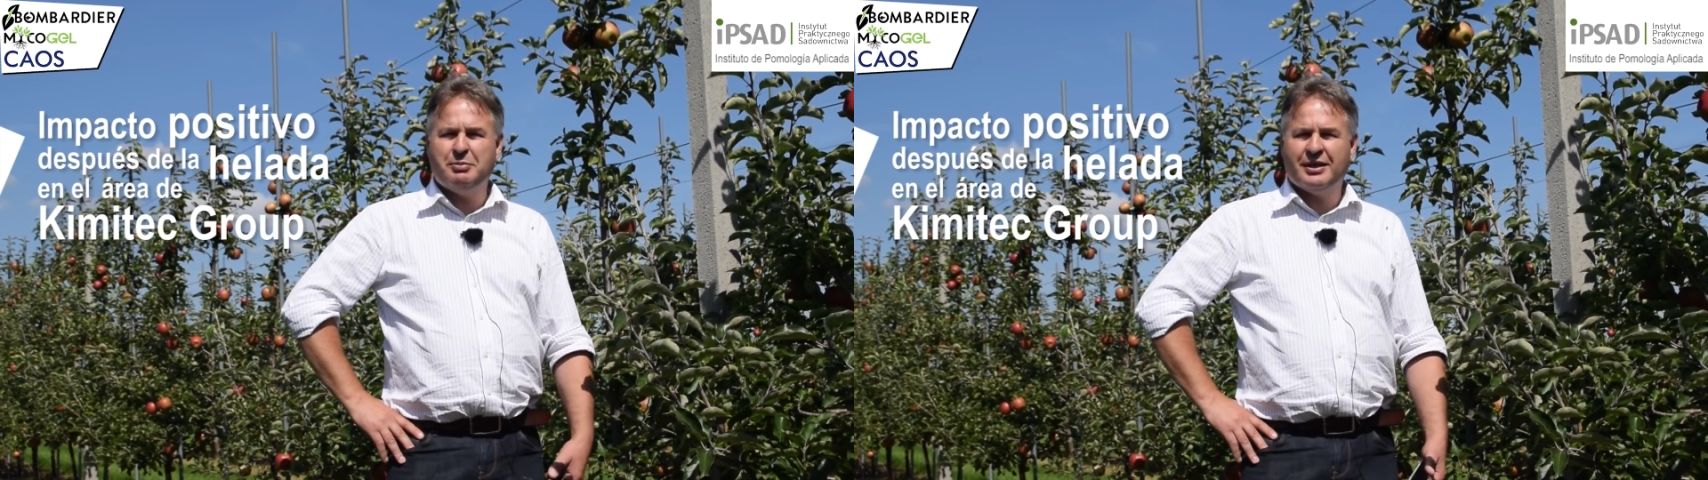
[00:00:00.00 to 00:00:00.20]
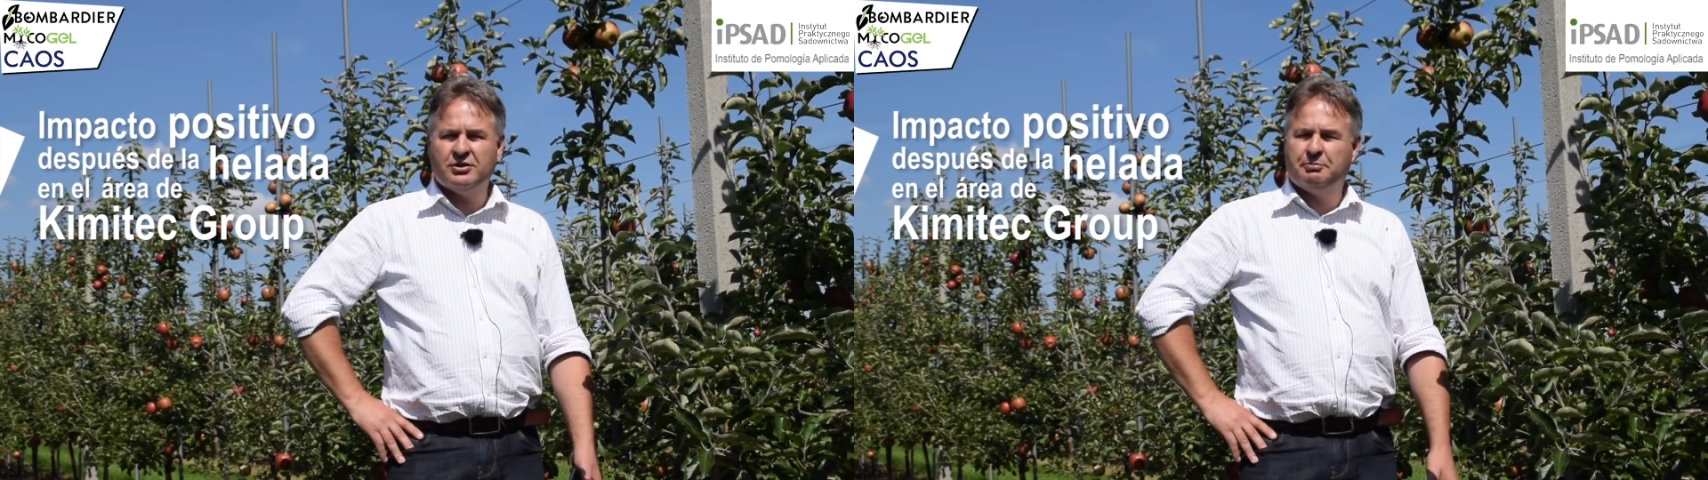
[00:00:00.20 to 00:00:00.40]

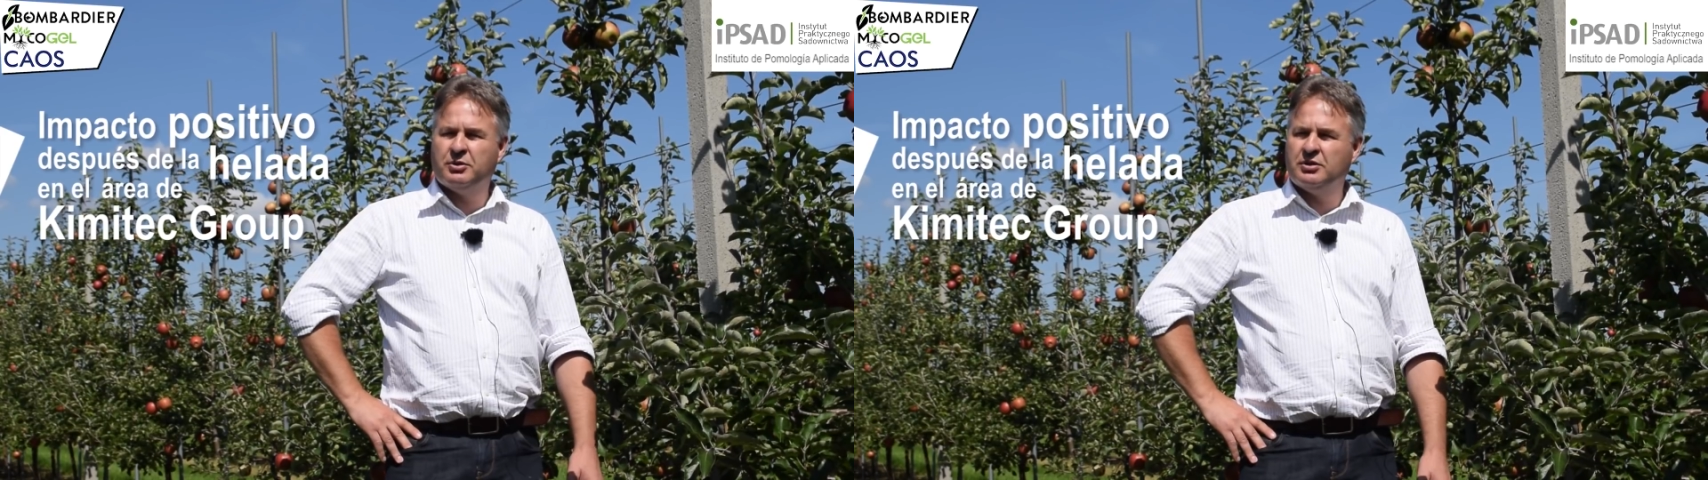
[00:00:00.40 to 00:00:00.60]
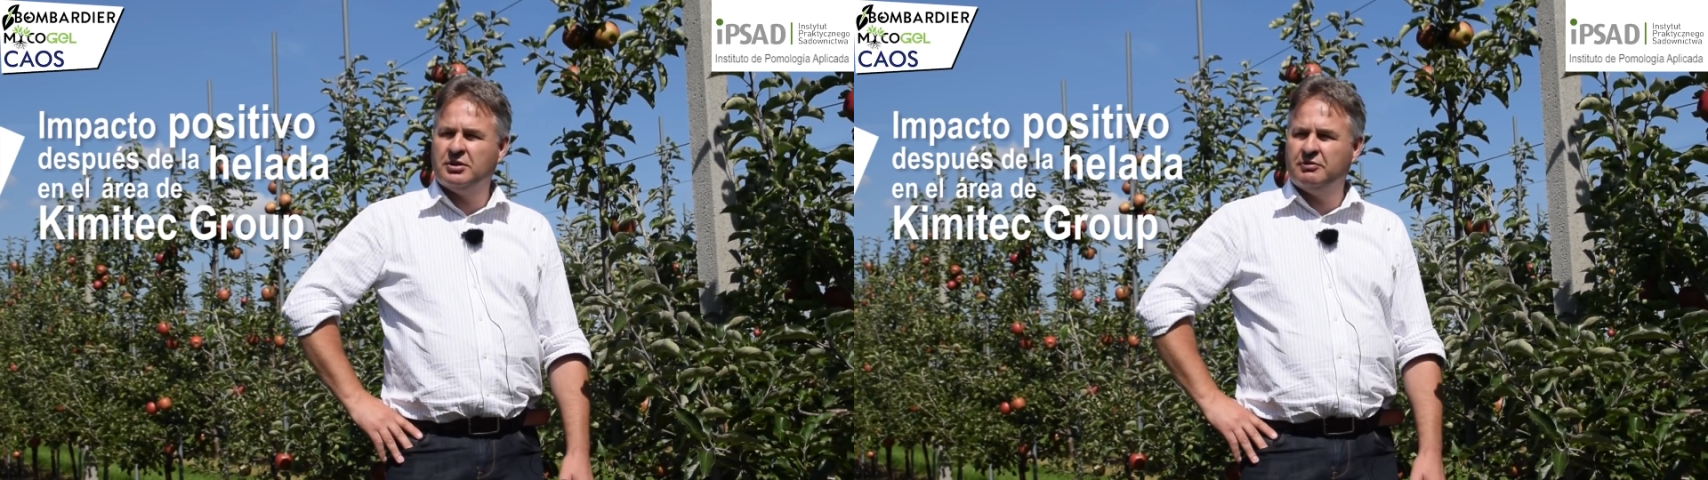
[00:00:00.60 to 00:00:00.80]
en la
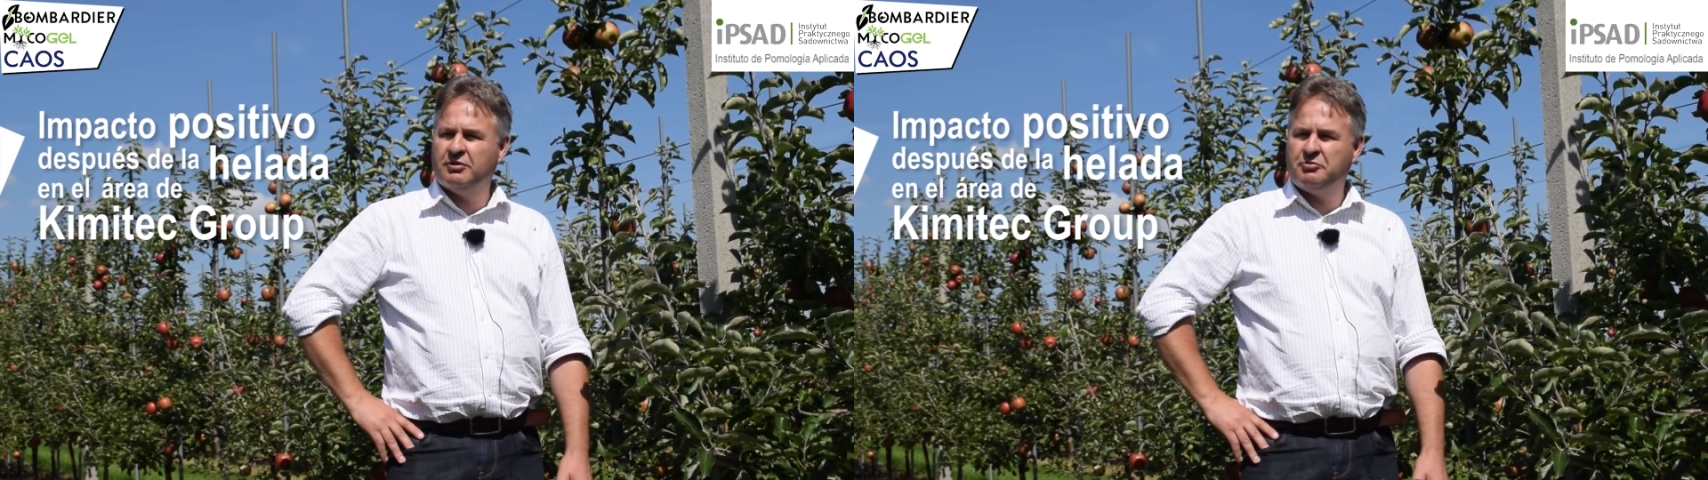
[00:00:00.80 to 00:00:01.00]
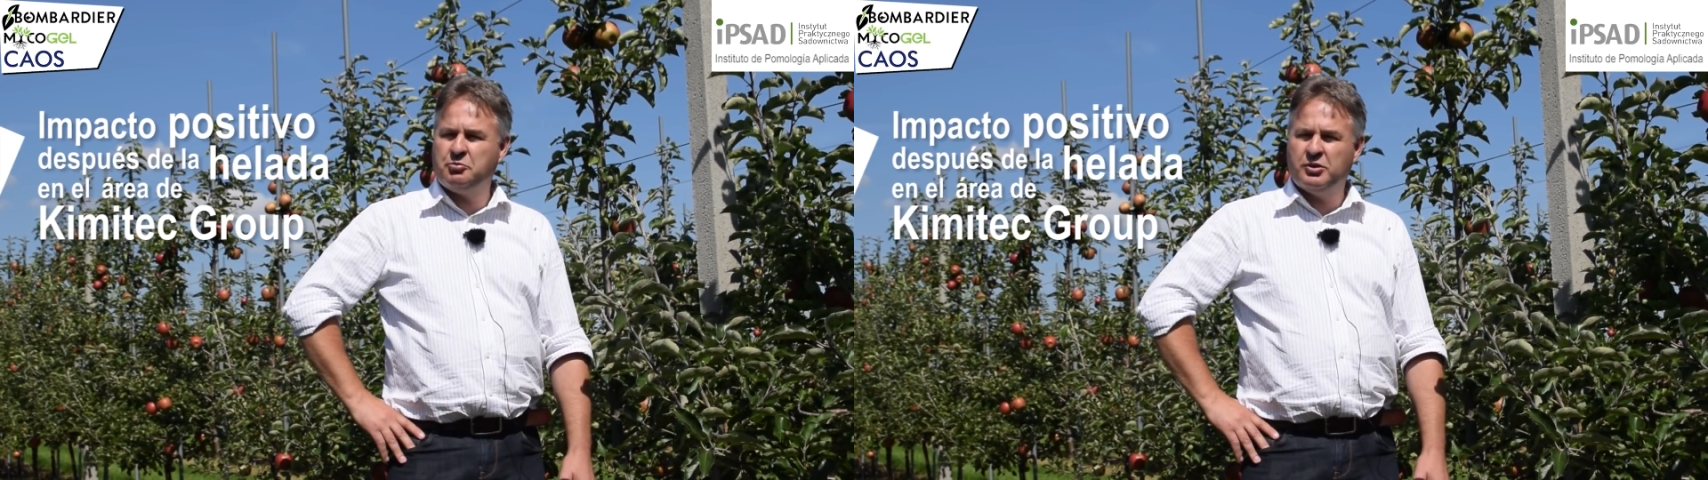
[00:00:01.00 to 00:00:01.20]
regeneración
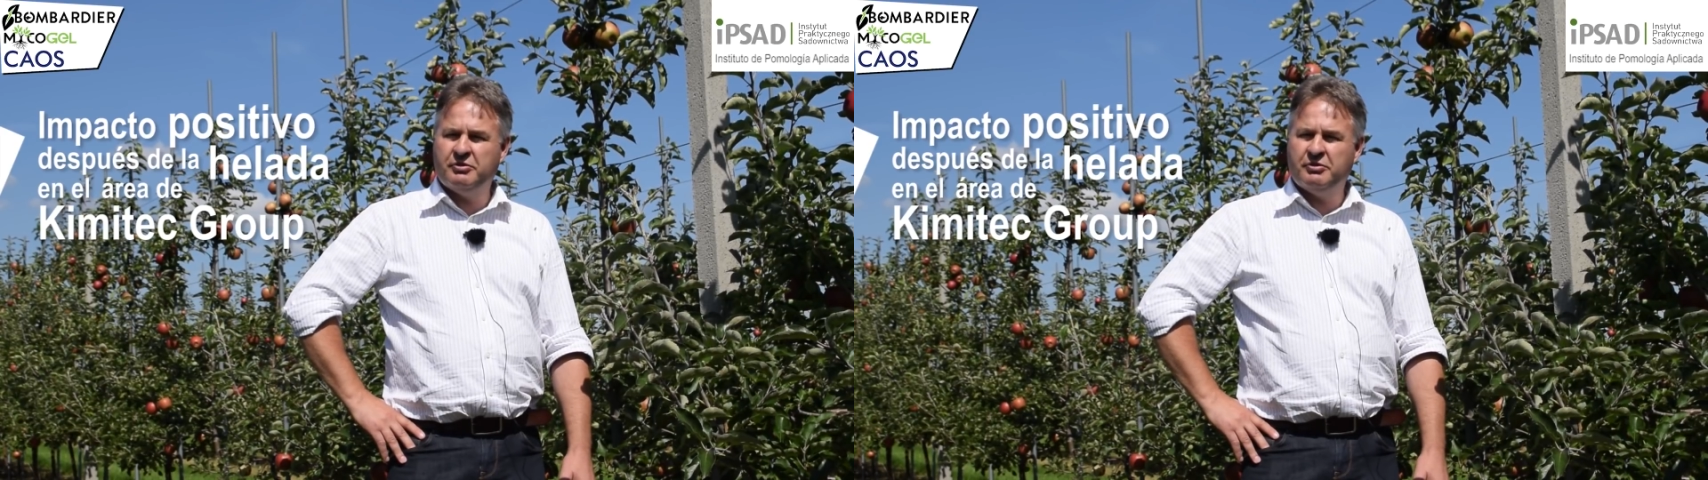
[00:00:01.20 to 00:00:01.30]
del árbol